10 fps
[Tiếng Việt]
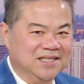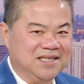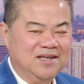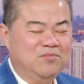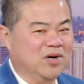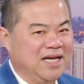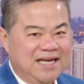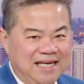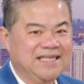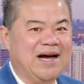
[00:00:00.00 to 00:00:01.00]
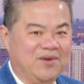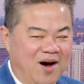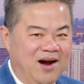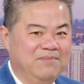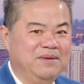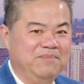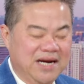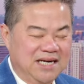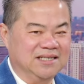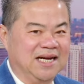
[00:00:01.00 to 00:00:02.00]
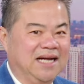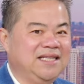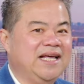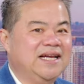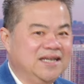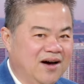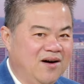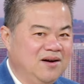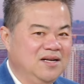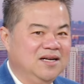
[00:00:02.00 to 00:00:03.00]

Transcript: có một cái cách nào đó để mình biết được là cái tiền đó